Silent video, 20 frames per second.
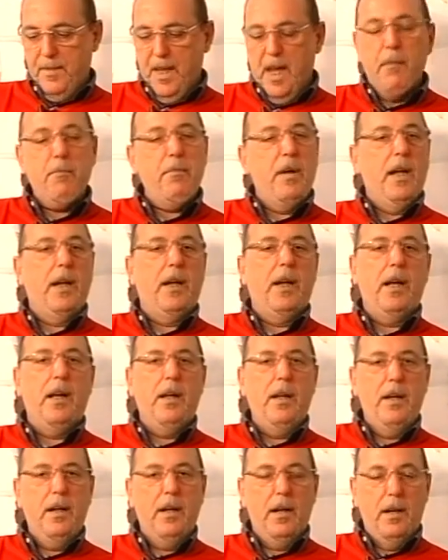Ebbene,
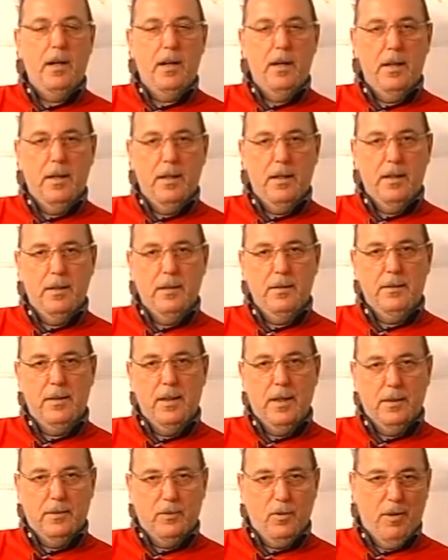il
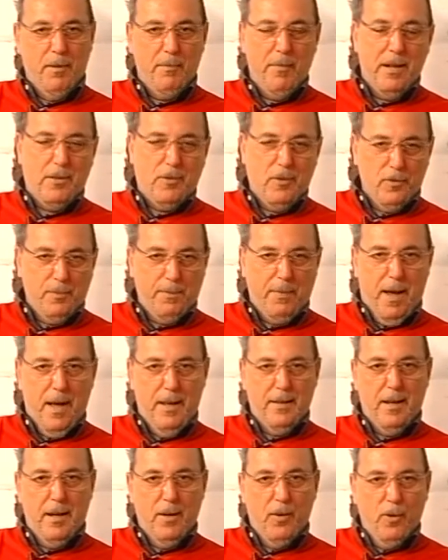direttore Marco
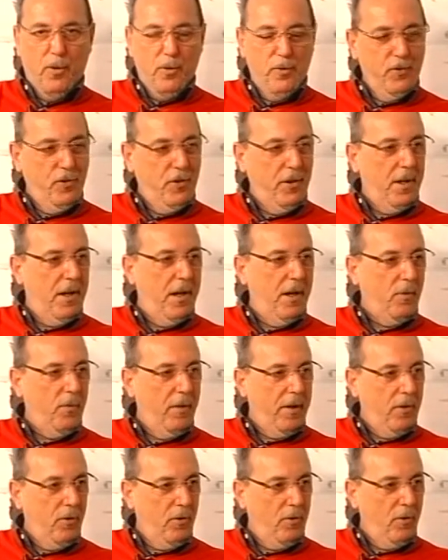Spada oggi è
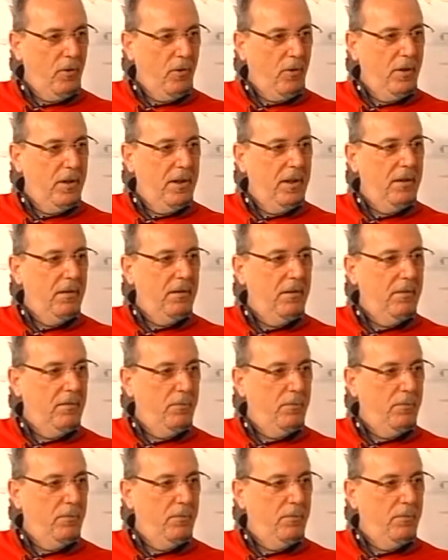qui con noi.